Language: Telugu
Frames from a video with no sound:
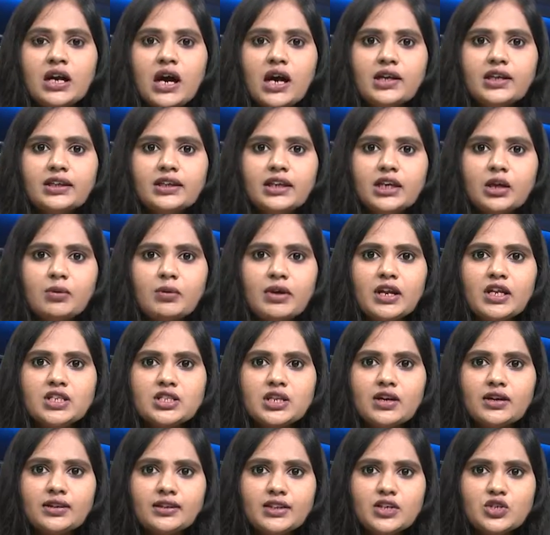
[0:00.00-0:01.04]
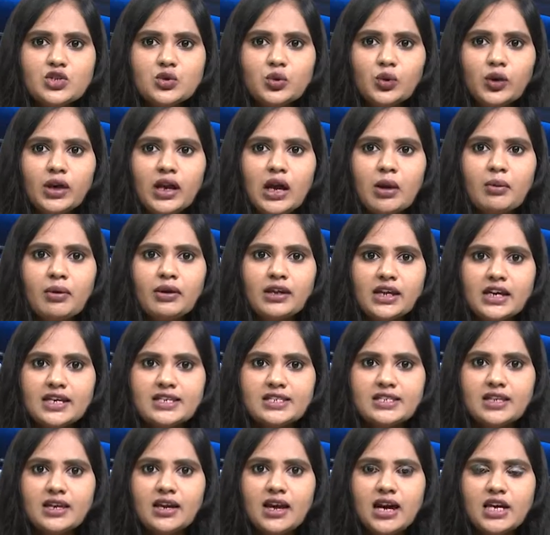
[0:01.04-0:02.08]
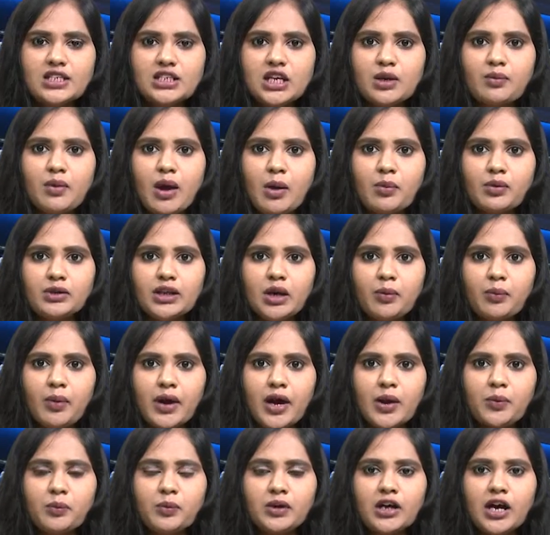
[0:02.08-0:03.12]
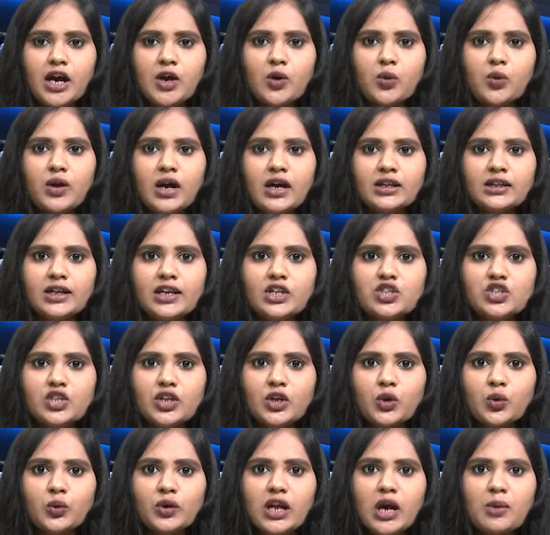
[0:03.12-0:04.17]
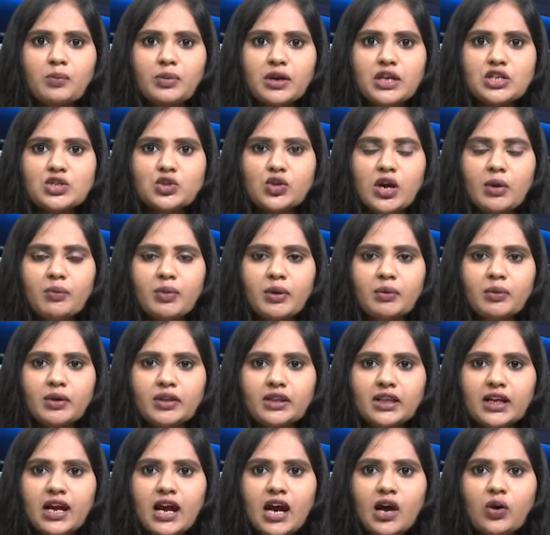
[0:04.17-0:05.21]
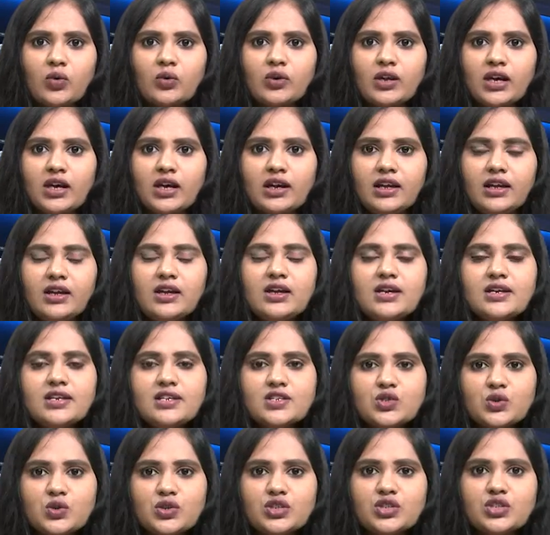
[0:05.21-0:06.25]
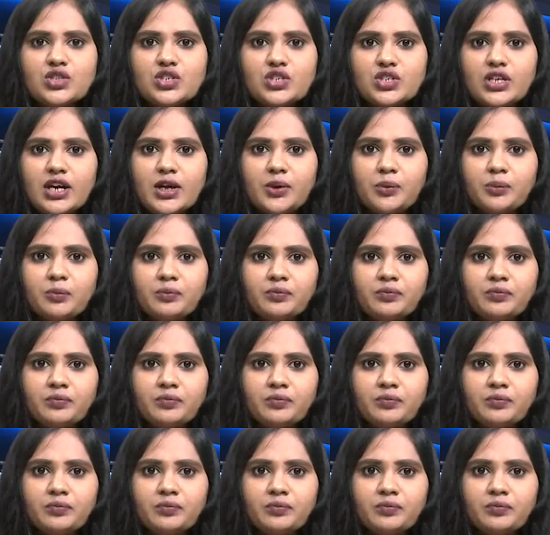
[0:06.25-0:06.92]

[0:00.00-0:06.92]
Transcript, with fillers: కట్టుదిట్టమైన చర్యలు తీసుకుంటున్నామని ఎస్ఐ అజయ్ బాబు తెలిపారు కరోనా దరి చేరకుండా ప్రజలు అప్రమత్తంగా ఉండాలని సూచించారు